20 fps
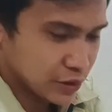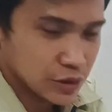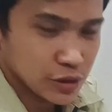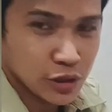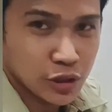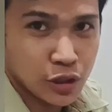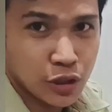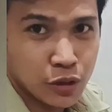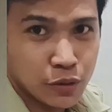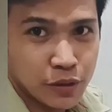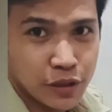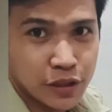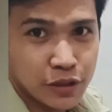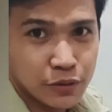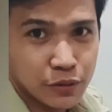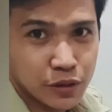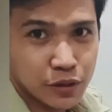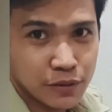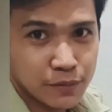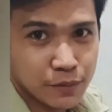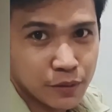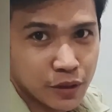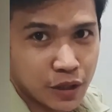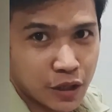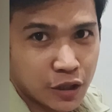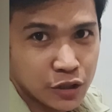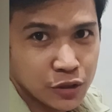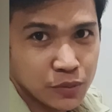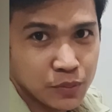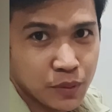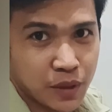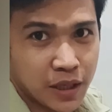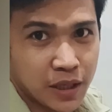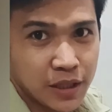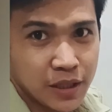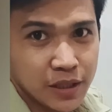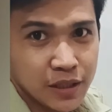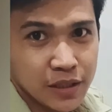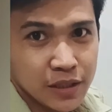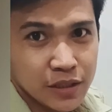So within 24 hours
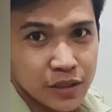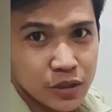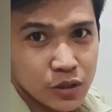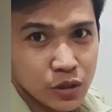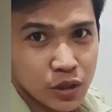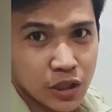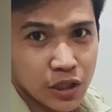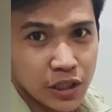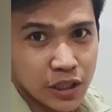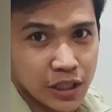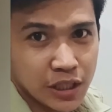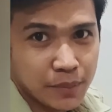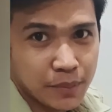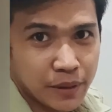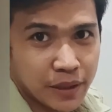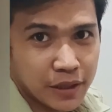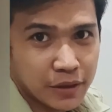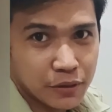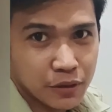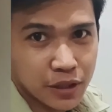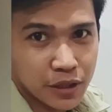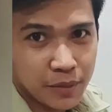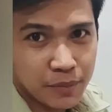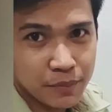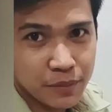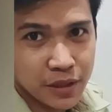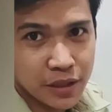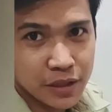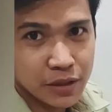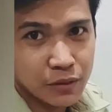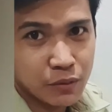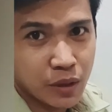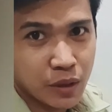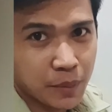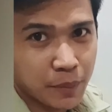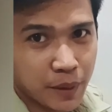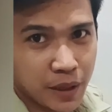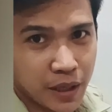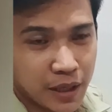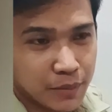pa. So ganina pa na ako gi-update,
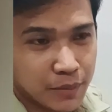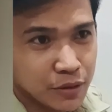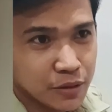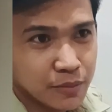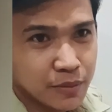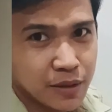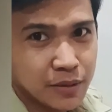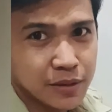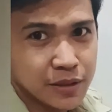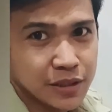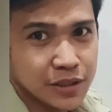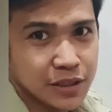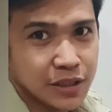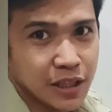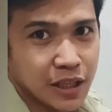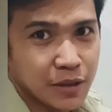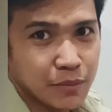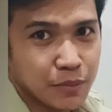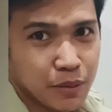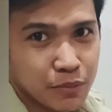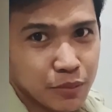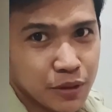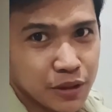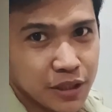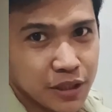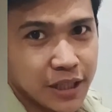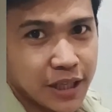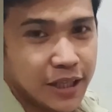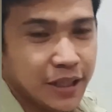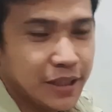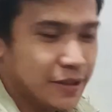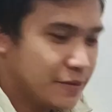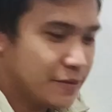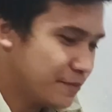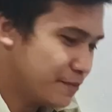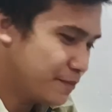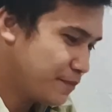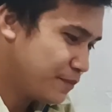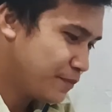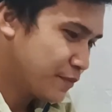wala pa kaabot mga mix, dili pa pwede ah.
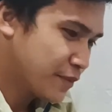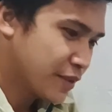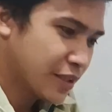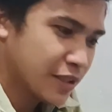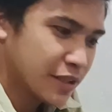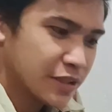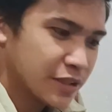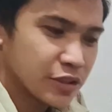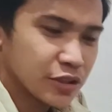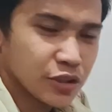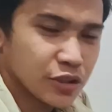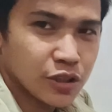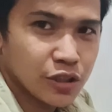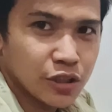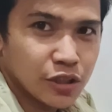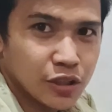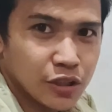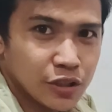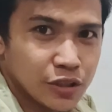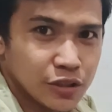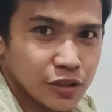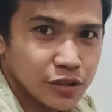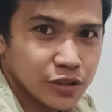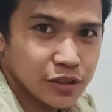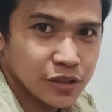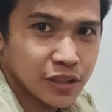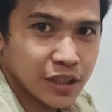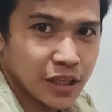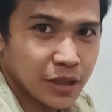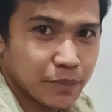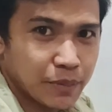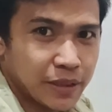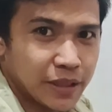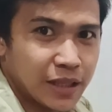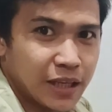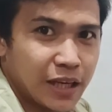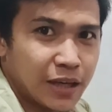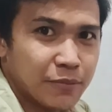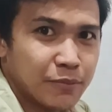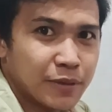So dili pa
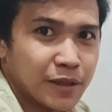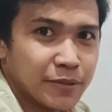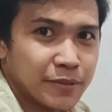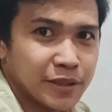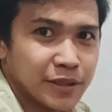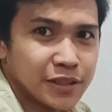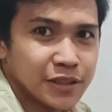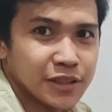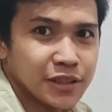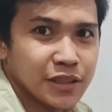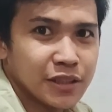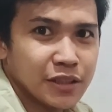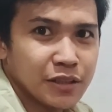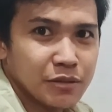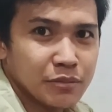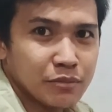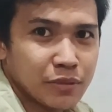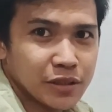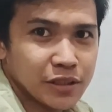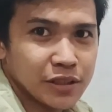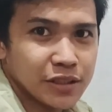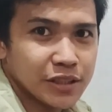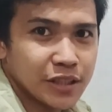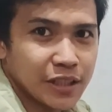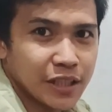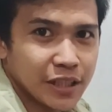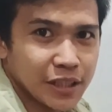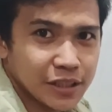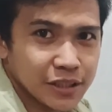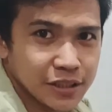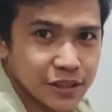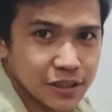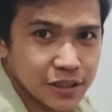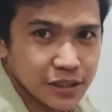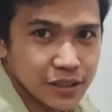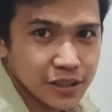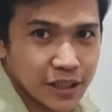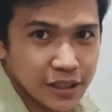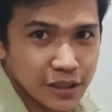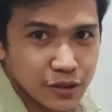ni live mga mix. Basin sa next
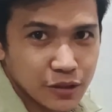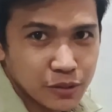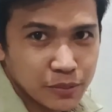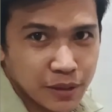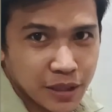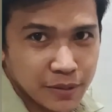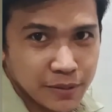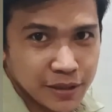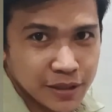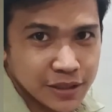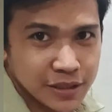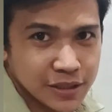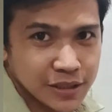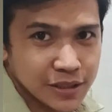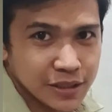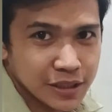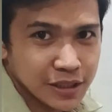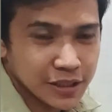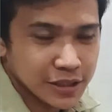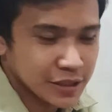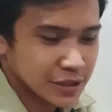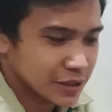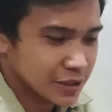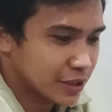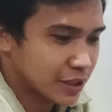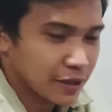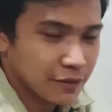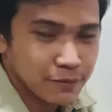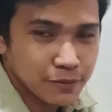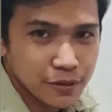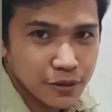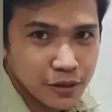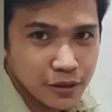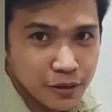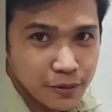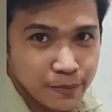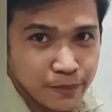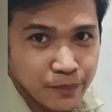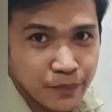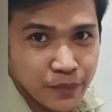nato mga mix, next raffle